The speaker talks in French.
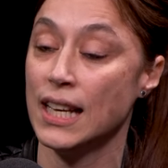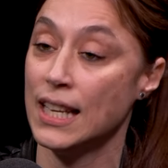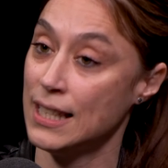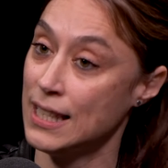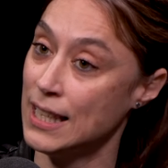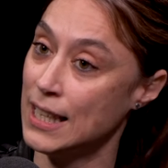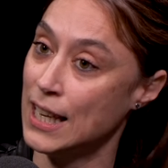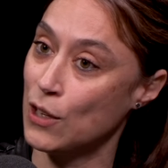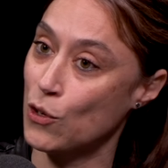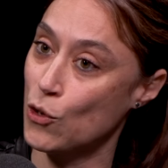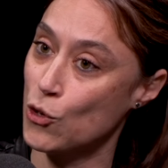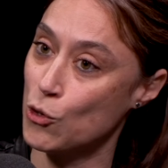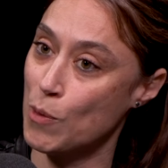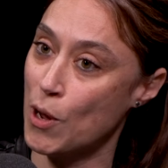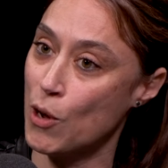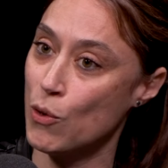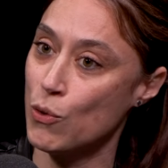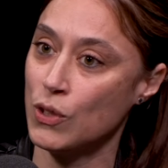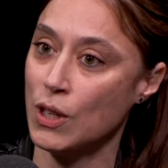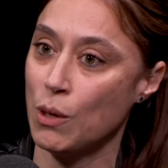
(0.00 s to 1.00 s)
éthique et
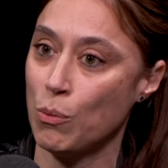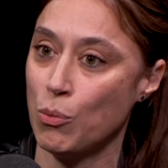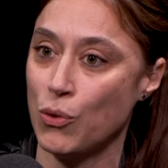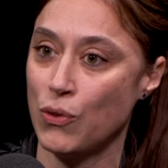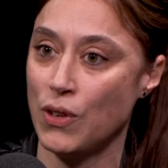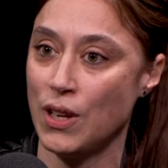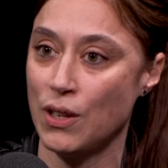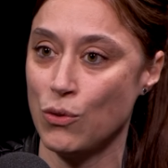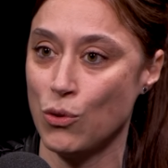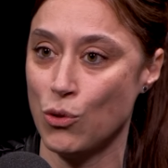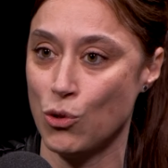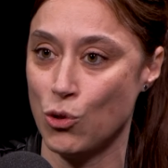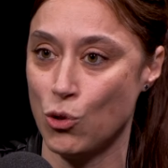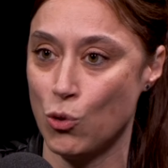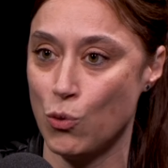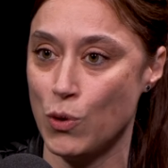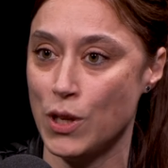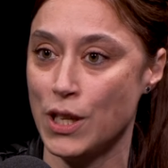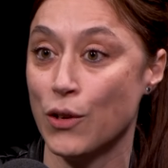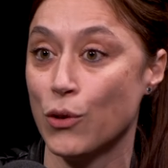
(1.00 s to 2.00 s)
transparence, qui est peut-être euh,
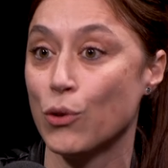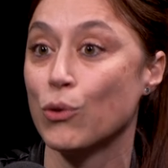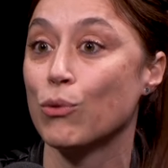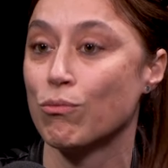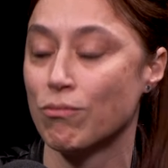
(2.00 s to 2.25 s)
celui